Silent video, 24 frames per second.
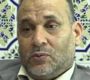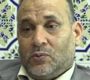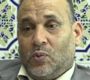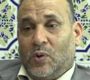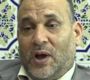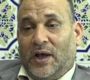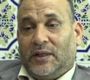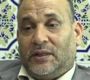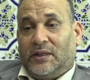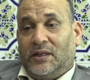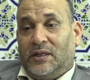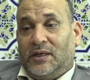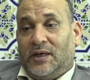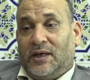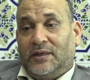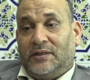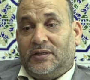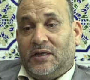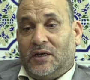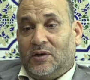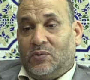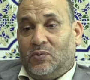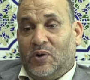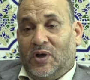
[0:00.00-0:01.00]
واحد
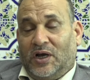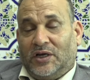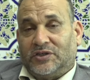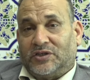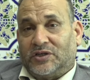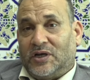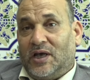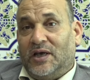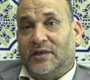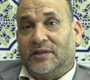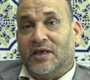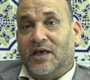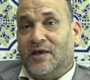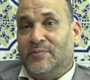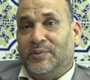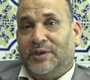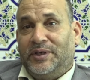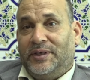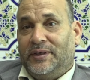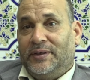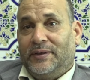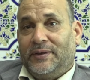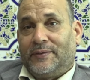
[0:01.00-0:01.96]
هذا وحش آدمي